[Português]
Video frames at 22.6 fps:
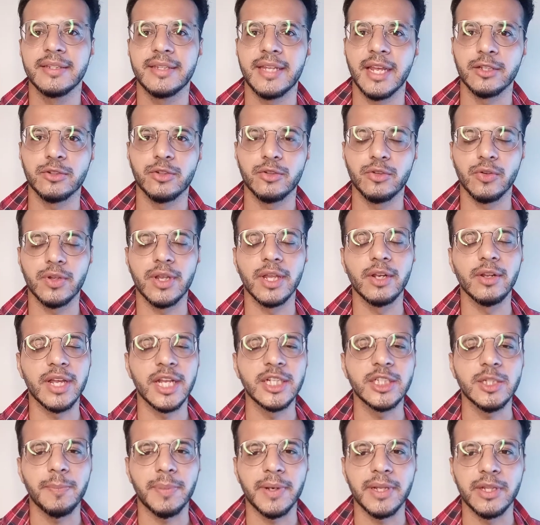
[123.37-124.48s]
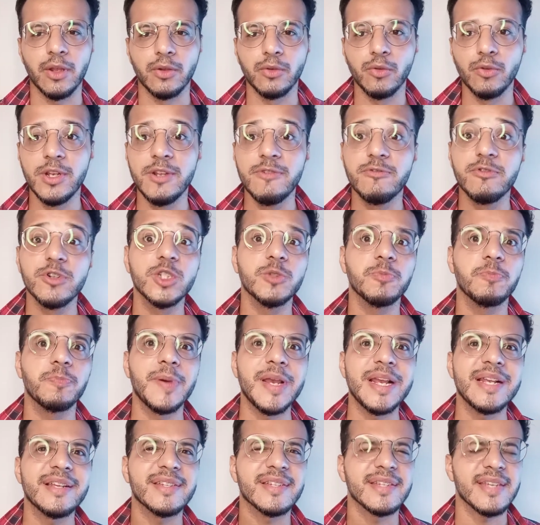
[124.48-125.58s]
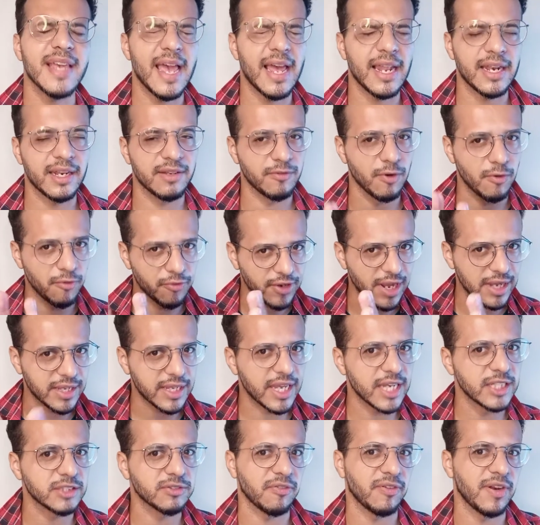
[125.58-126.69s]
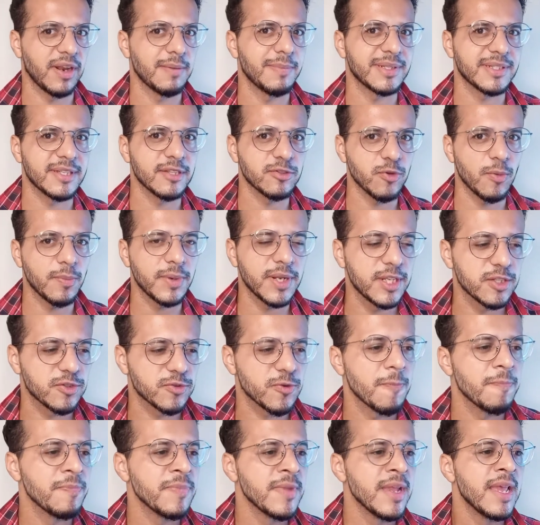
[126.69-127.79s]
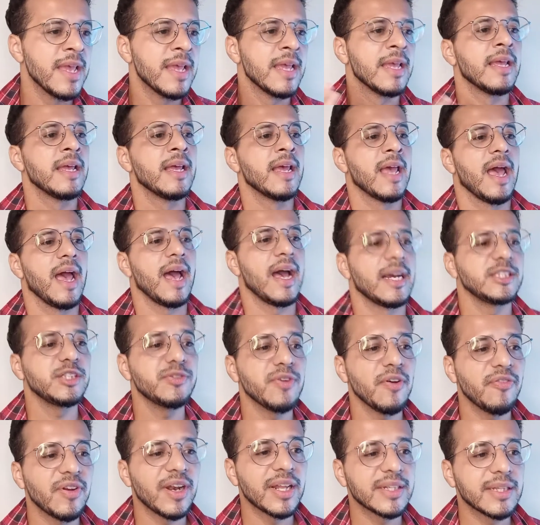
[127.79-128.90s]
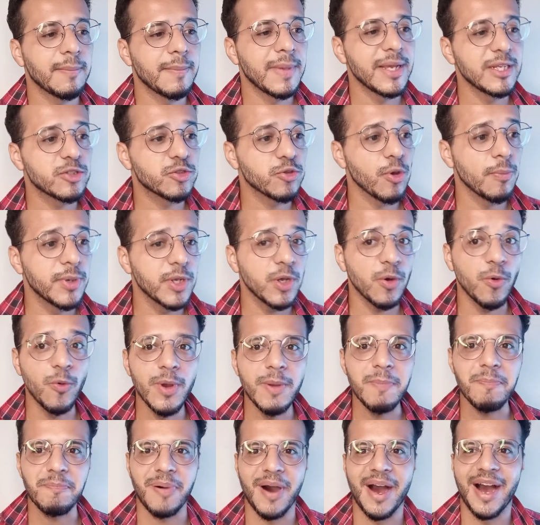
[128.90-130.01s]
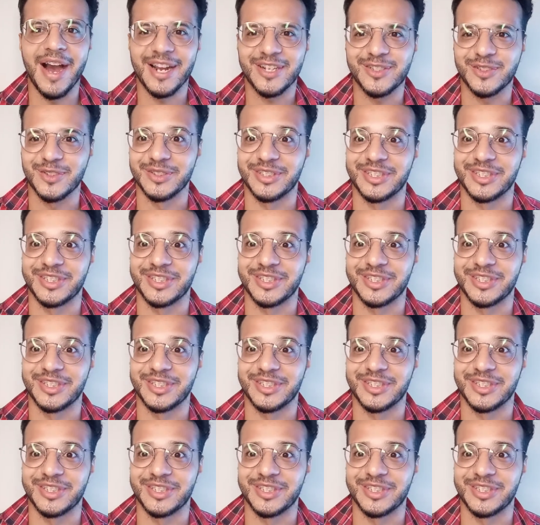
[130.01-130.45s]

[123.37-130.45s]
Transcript: dentro daquilo que a gente aprendeu no livro Spin Selling. Vamos ficar aqui que a gente vai falar bastante sobre isso. A gente vai falar também sobre o impacto,